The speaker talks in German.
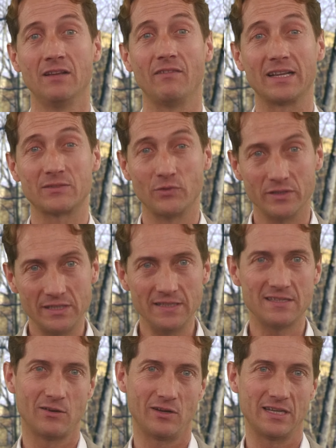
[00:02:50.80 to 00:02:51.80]
Was für
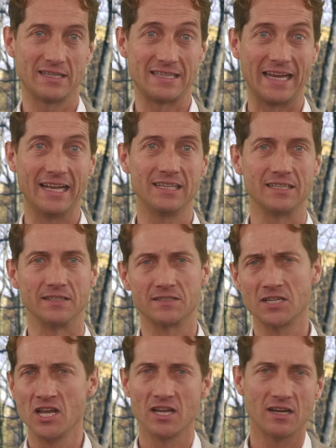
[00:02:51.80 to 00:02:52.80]
diese Leute zählt, ist
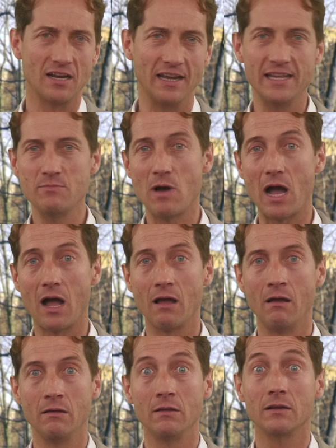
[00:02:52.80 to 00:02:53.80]
Klima,
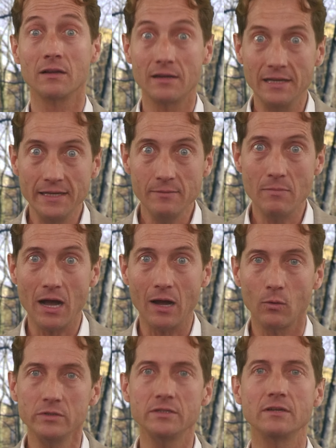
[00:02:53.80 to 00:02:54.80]
Klima
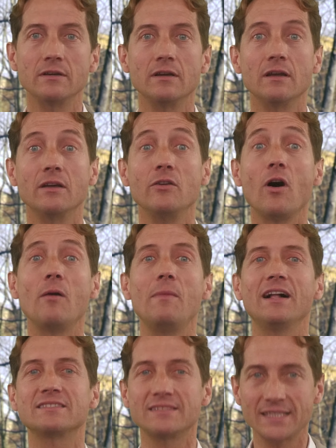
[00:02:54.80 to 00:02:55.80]
und
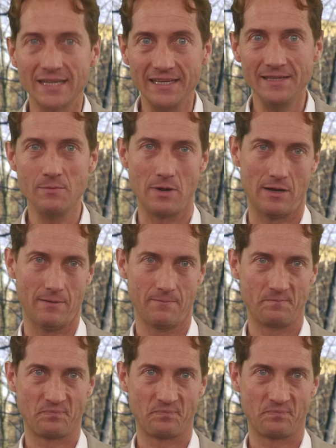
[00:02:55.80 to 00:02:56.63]
nochmals Klima.